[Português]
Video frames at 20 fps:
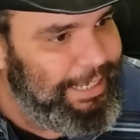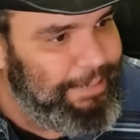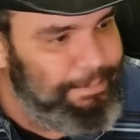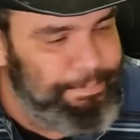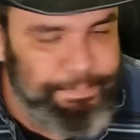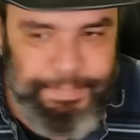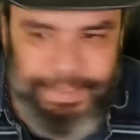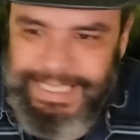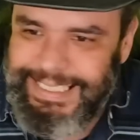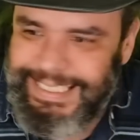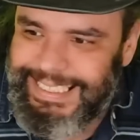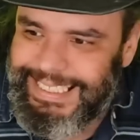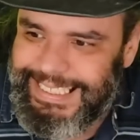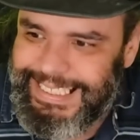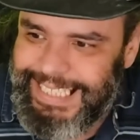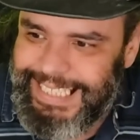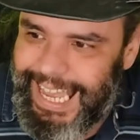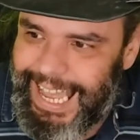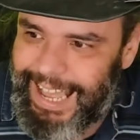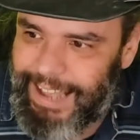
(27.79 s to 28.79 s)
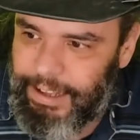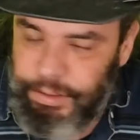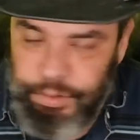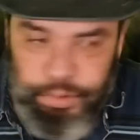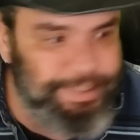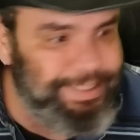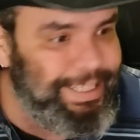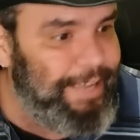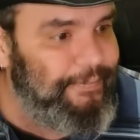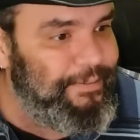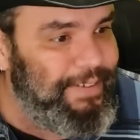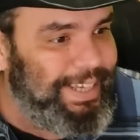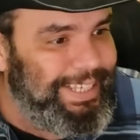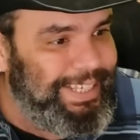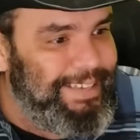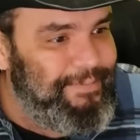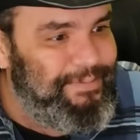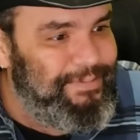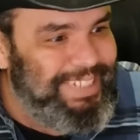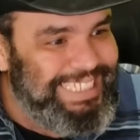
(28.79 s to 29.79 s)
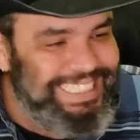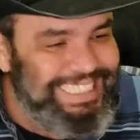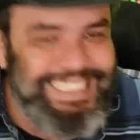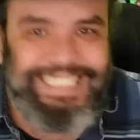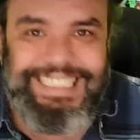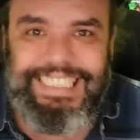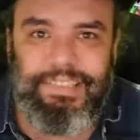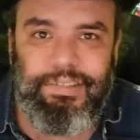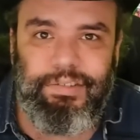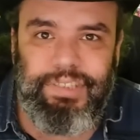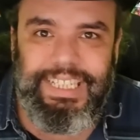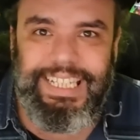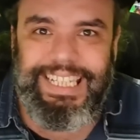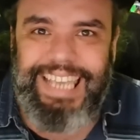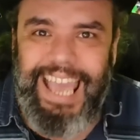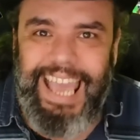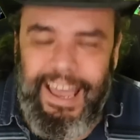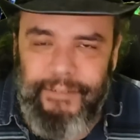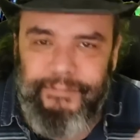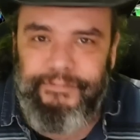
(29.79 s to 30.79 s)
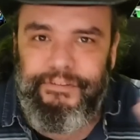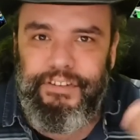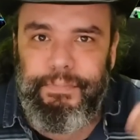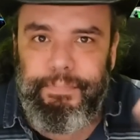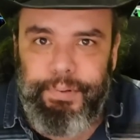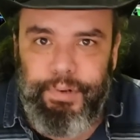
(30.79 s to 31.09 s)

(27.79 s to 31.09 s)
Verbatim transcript: é bizarro. Eu tô até aqui vestido de Garth